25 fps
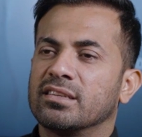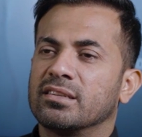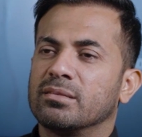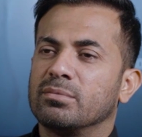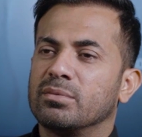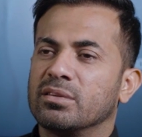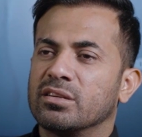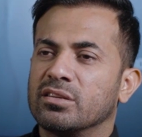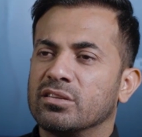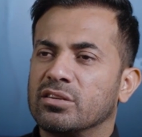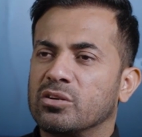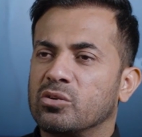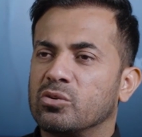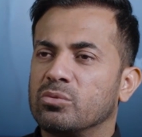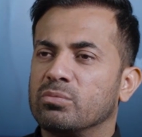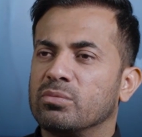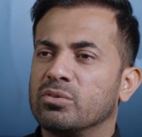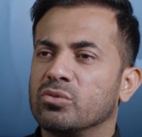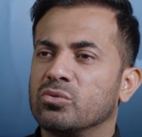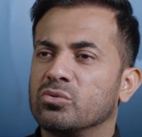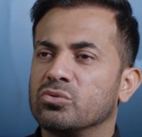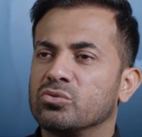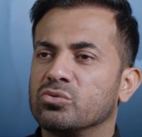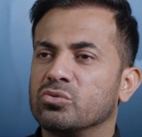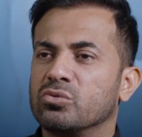कि मैं ग्राउंड में
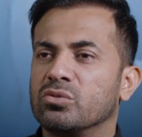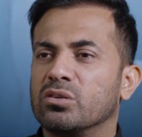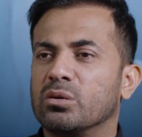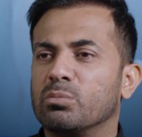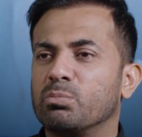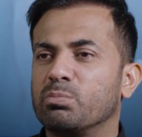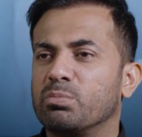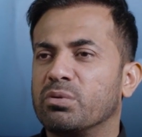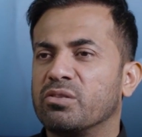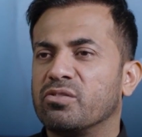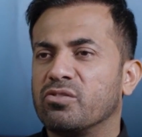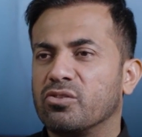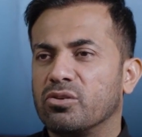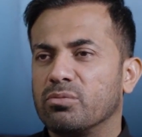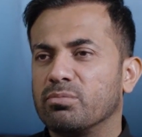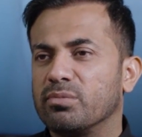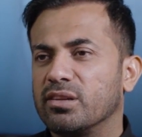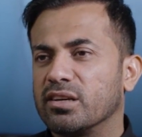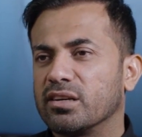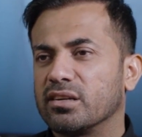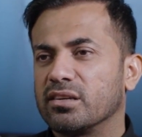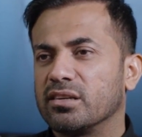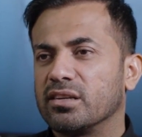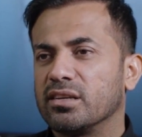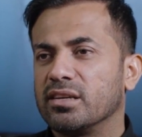घुसूँ हम परफॉर्म
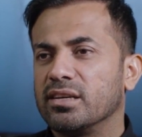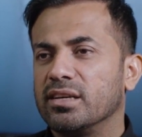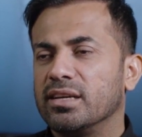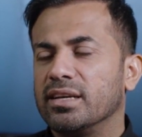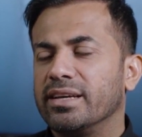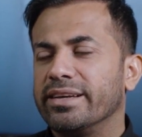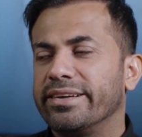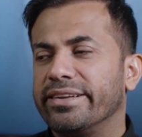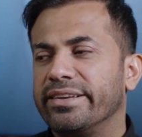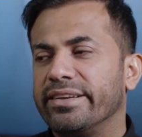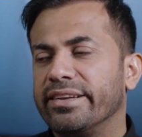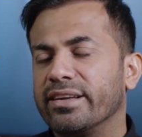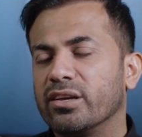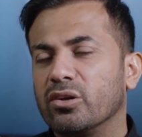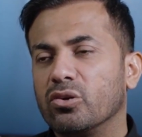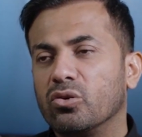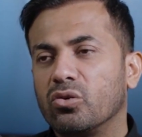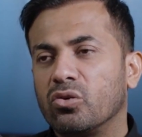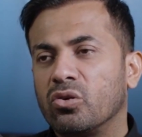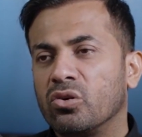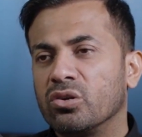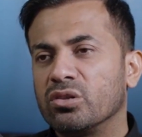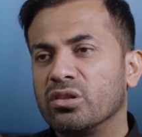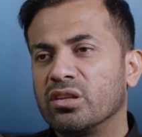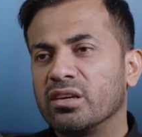ना करें mm. लेकिन
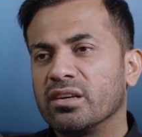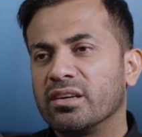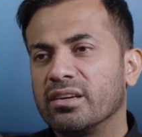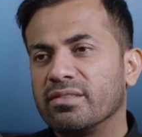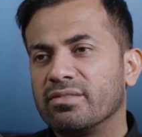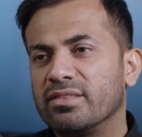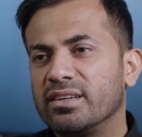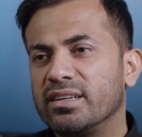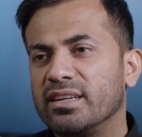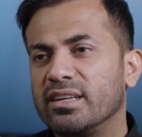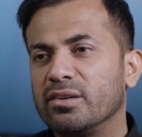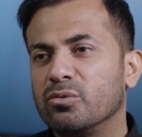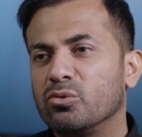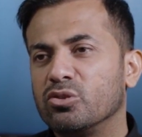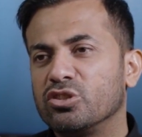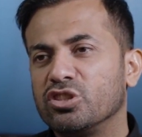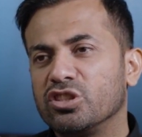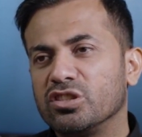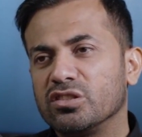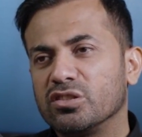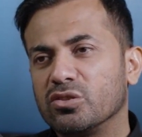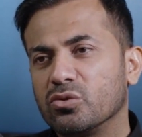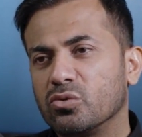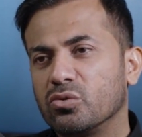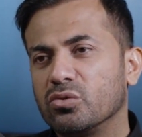ऑन द गिवन डे वो
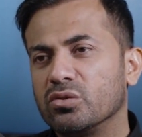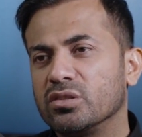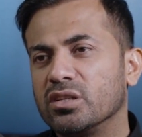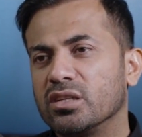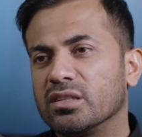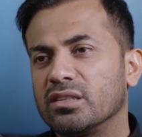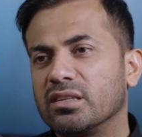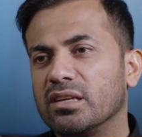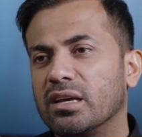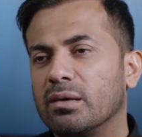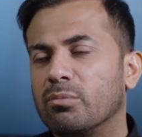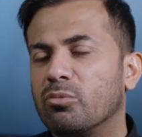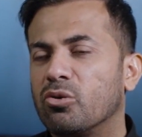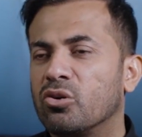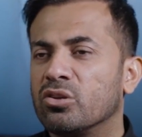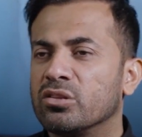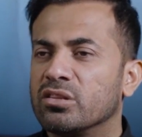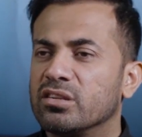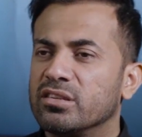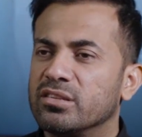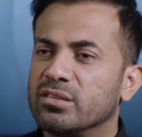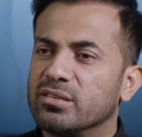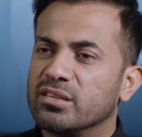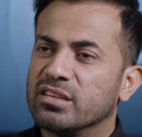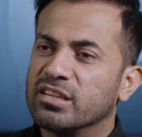चीज़ें हो जाती हैं अब ऑन
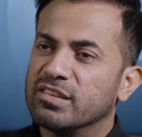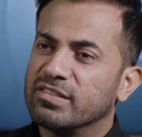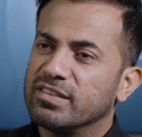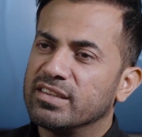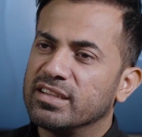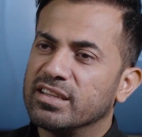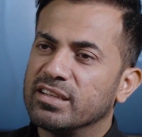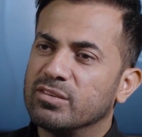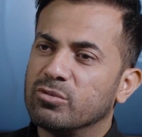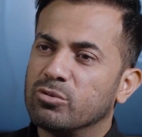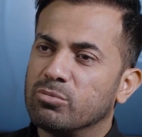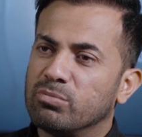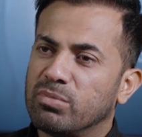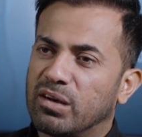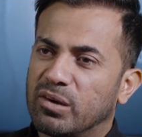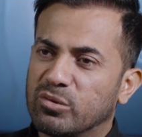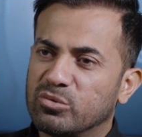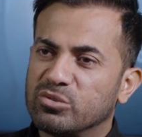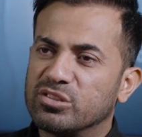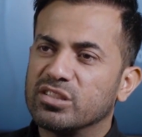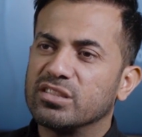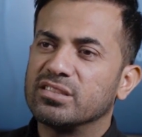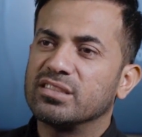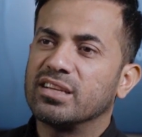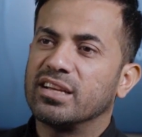द गिवन डे वो
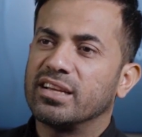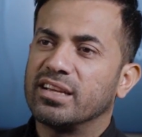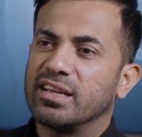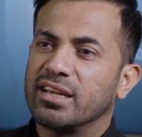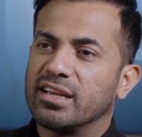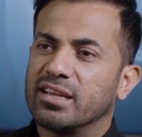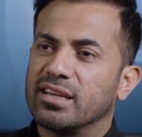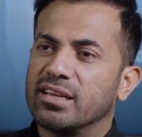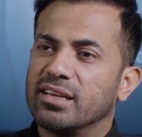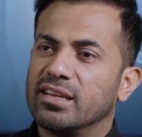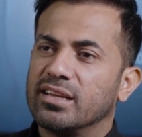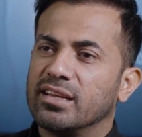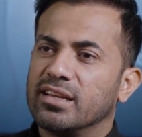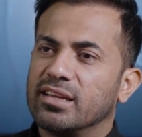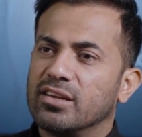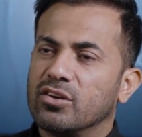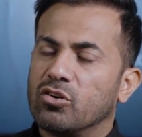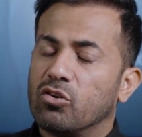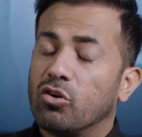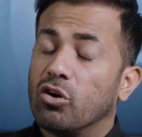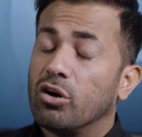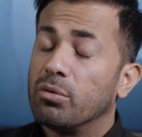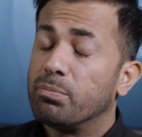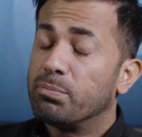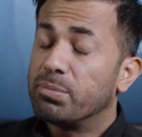बाउंसर्स आए हैं
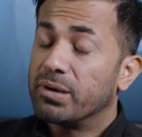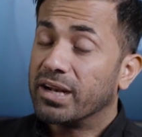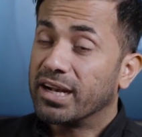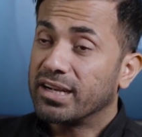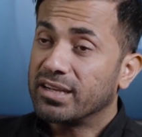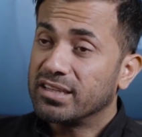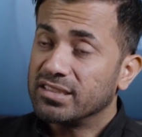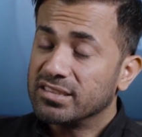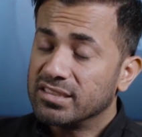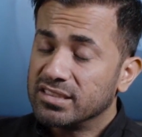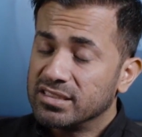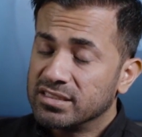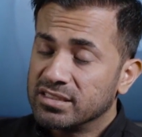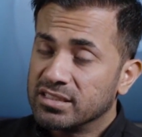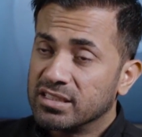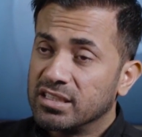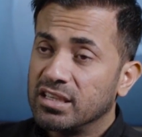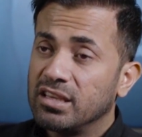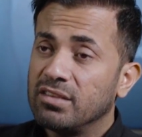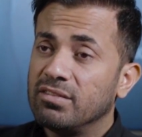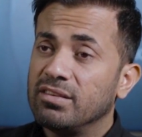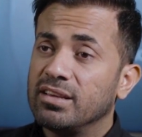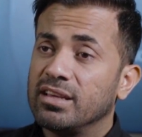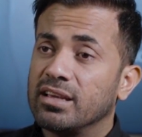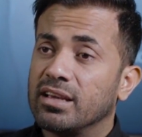और प्रैक्टिसेस
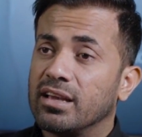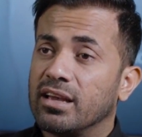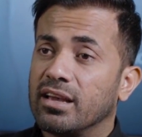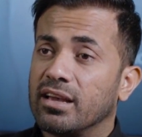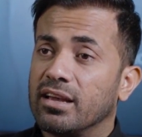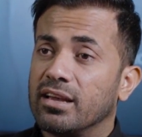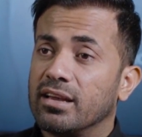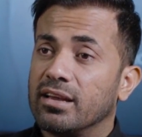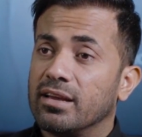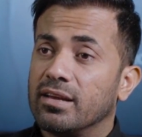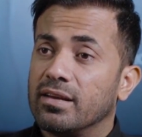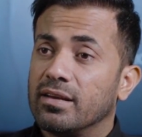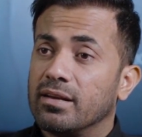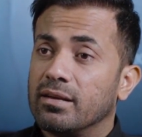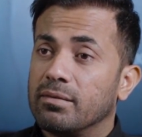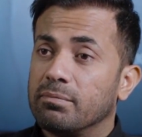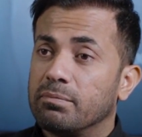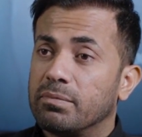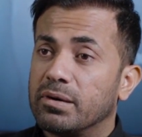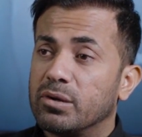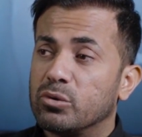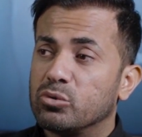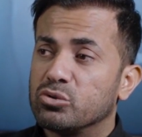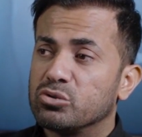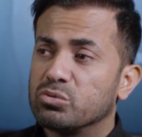की भी हैं
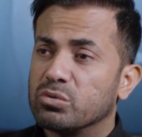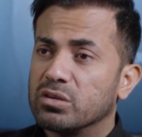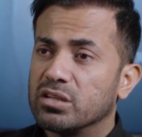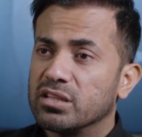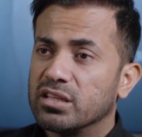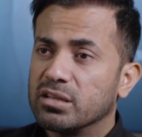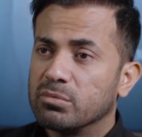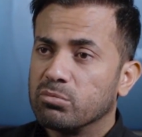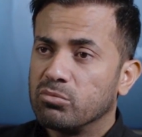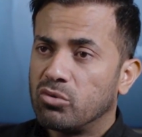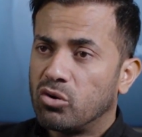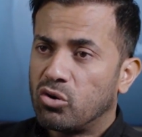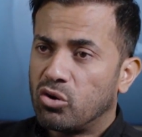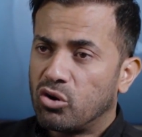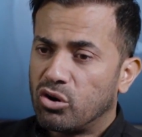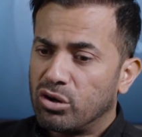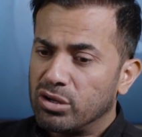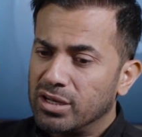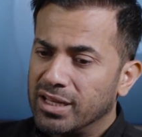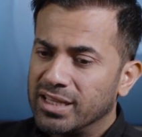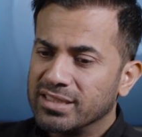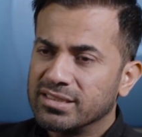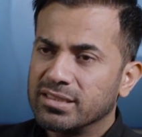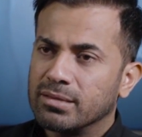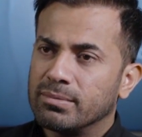पर उस वक्त एक
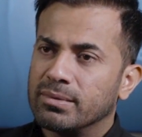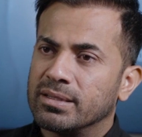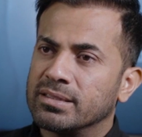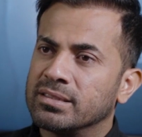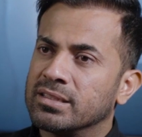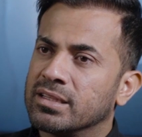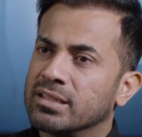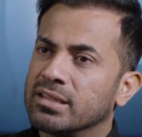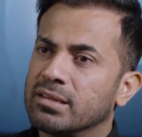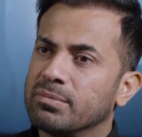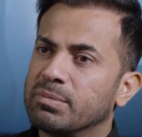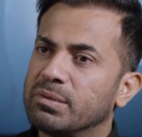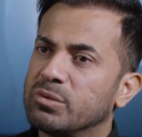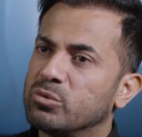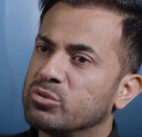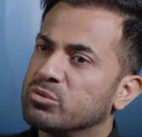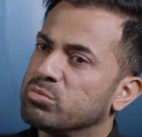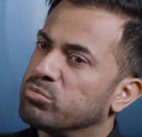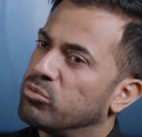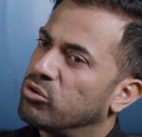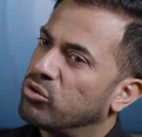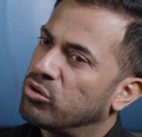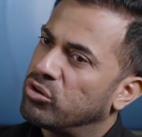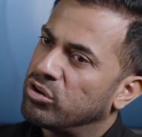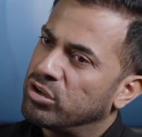माहौल ऐसा बन जाता है फिर उस
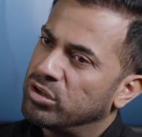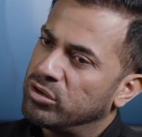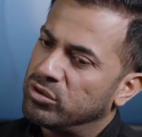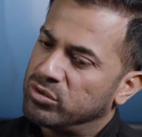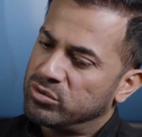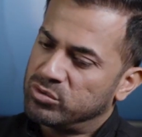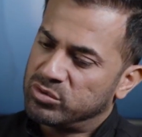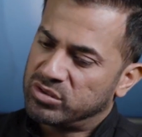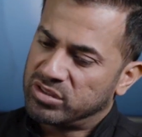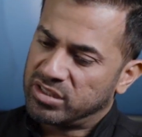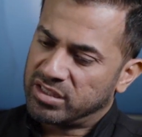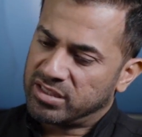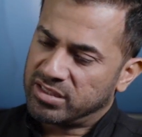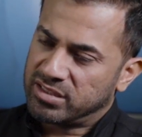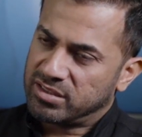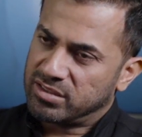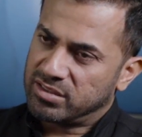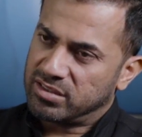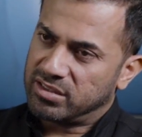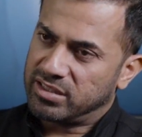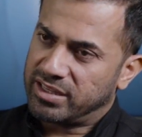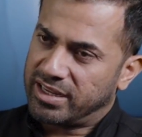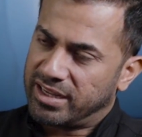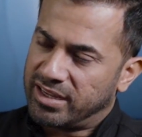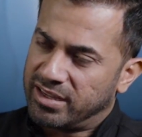माहौल और उस एक
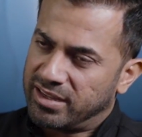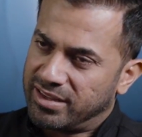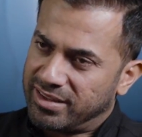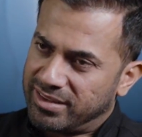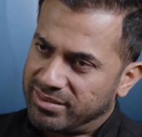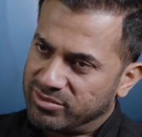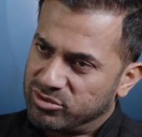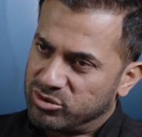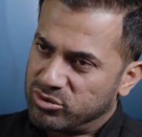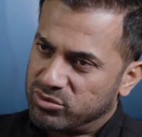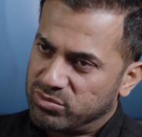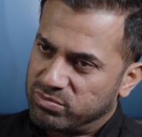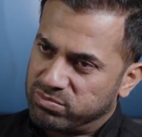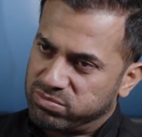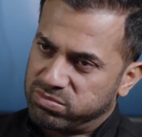जो